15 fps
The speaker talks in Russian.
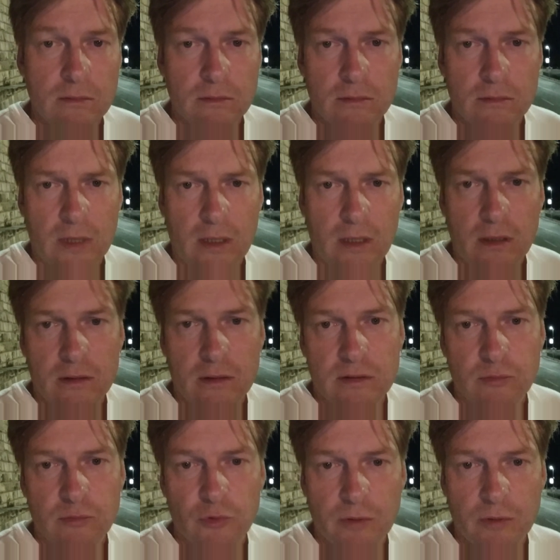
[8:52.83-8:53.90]
такие
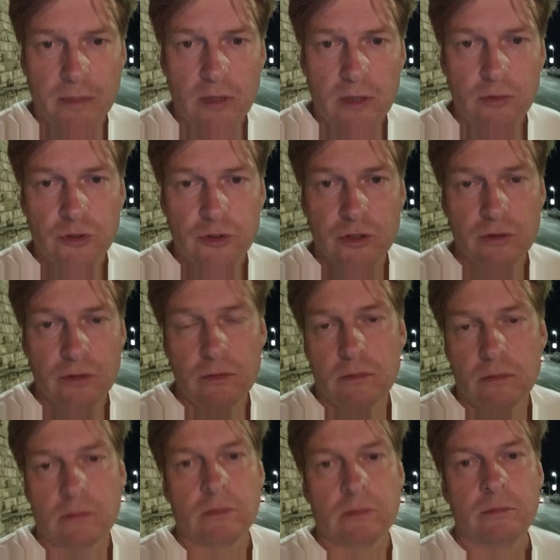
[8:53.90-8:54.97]
смутно похожие,
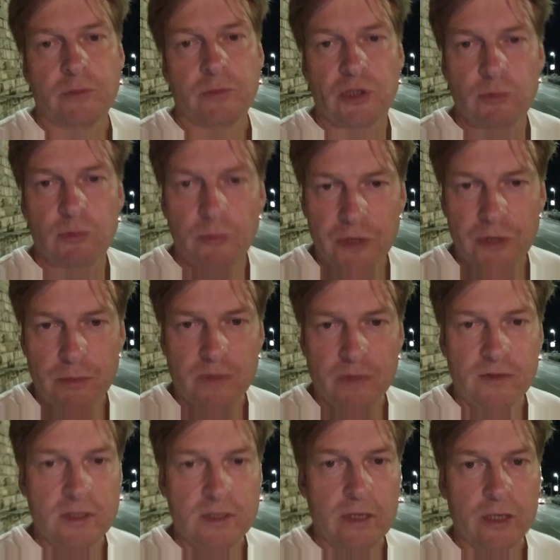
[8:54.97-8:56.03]
но почему бы не
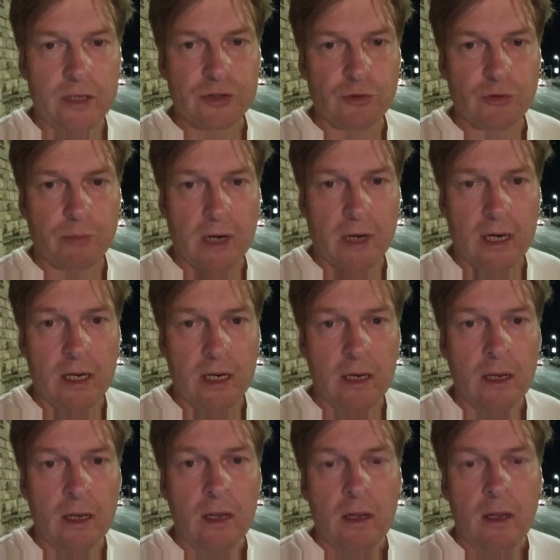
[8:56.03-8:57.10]
провести лишнюю
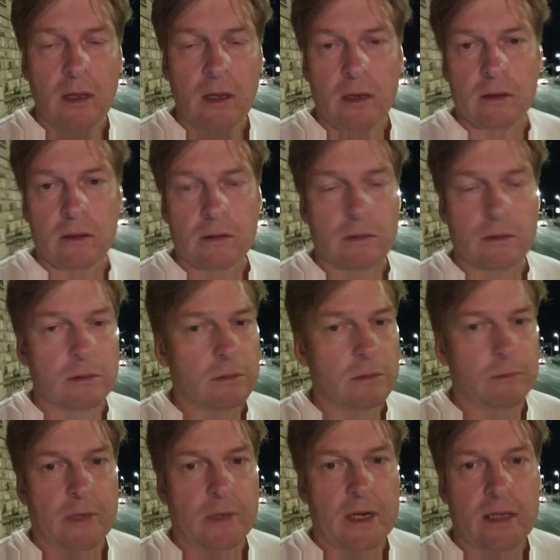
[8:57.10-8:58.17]
параллель. Э,
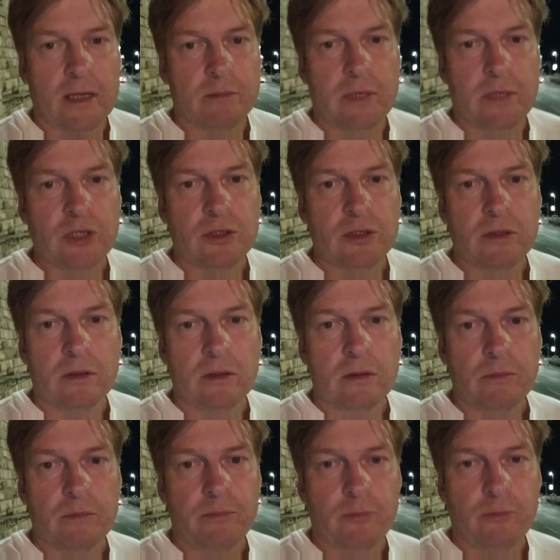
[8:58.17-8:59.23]
пока матч
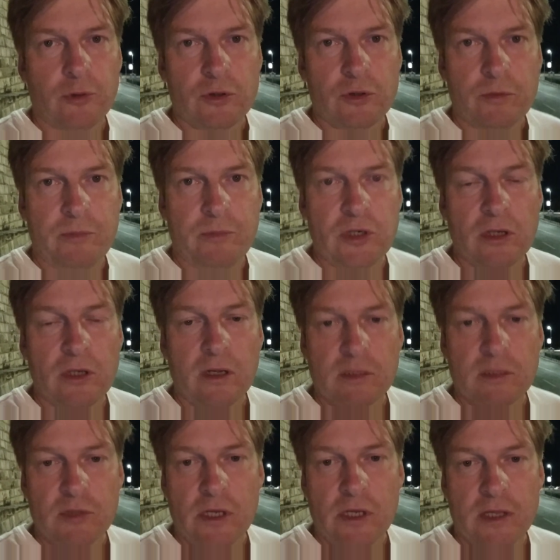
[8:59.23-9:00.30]
э, пищи для
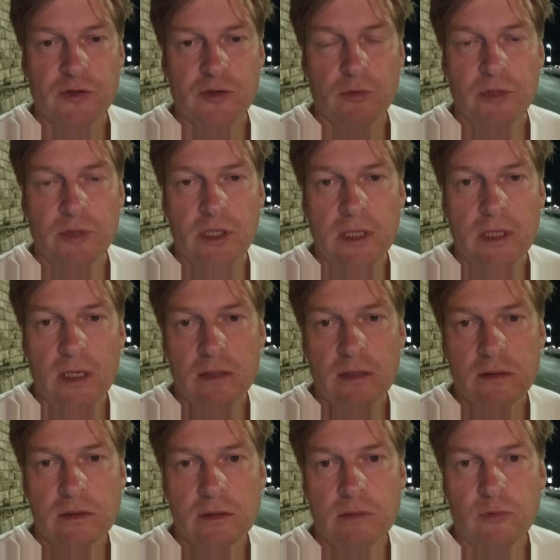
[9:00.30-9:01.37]
размышлений особо не
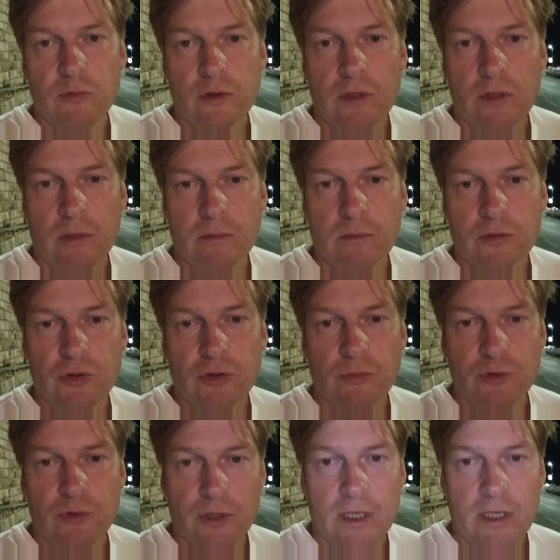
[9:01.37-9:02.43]
дал. Смотрим, что
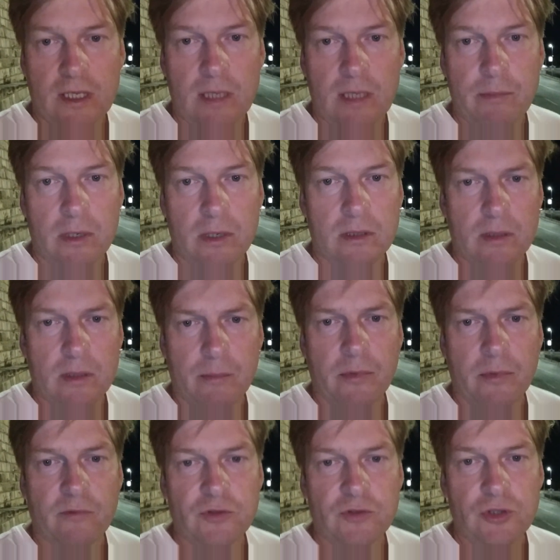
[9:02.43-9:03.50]
будет на Кипре. Там,
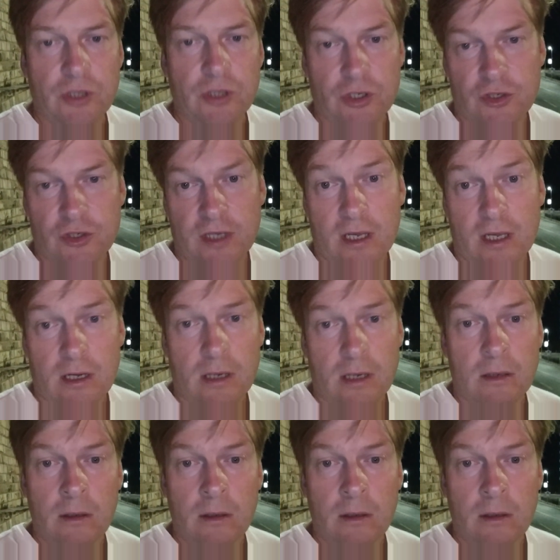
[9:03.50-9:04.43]
по-моему, в 4 часа игра.